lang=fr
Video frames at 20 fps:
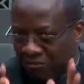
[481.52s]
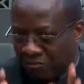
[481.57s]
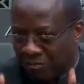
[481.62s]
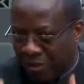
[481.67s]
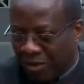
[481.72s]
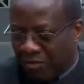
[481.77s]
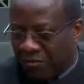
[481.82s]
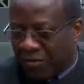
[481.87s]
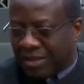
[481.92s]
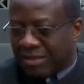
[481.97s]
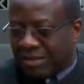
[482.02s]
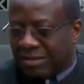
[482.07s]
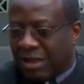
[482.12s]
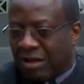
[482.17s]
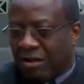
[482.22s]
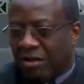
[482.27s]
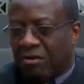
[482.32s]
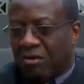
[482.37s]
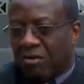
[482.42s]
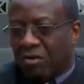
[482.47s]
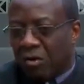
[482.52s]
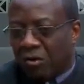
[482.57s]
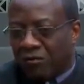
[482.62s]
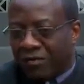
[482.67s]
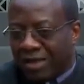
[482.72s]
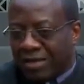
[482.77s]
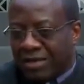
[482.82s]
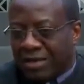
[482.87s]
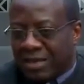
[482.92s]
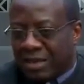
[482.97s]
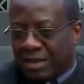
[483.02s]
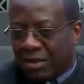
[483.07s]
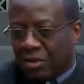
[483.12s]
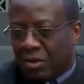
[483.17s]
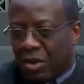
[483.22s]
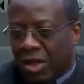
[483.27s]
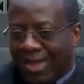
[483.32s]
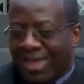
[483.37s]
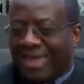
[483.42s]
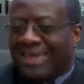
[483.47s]
n'est-ce pas, devait être dans, on va dire,
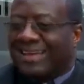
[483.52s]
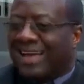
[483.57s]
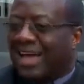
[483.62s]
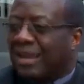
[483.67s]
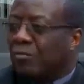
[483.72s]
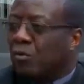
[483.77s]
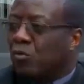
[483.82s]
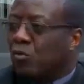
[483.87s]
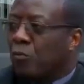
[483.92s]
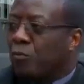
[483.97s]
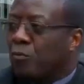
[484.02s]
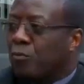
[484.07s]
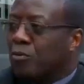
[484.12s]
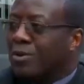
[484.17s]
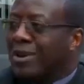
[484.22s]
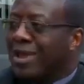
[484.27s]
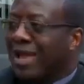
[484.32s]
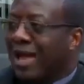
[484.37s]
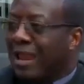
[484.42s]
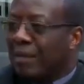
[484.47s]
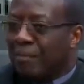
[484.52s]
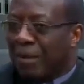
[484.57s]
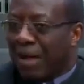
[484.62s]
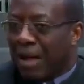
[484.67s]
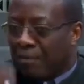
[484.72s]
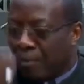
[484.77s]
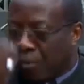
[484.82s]
un cadre beaucoup plus légal par